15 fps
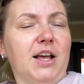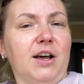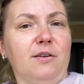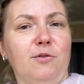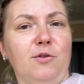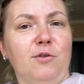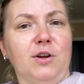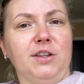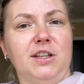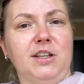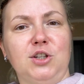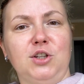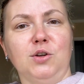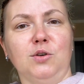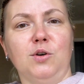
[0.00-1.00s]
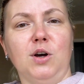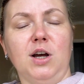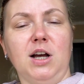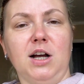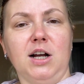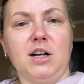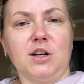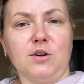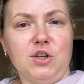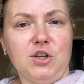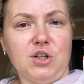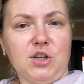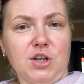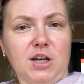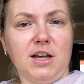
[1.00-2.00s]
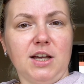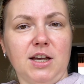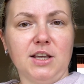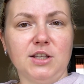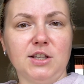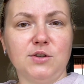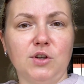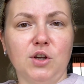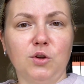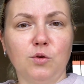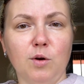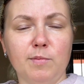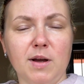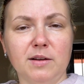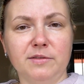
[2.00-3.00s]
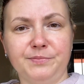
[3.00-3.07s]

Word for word: Вот, так что, короче, я сегодня дома.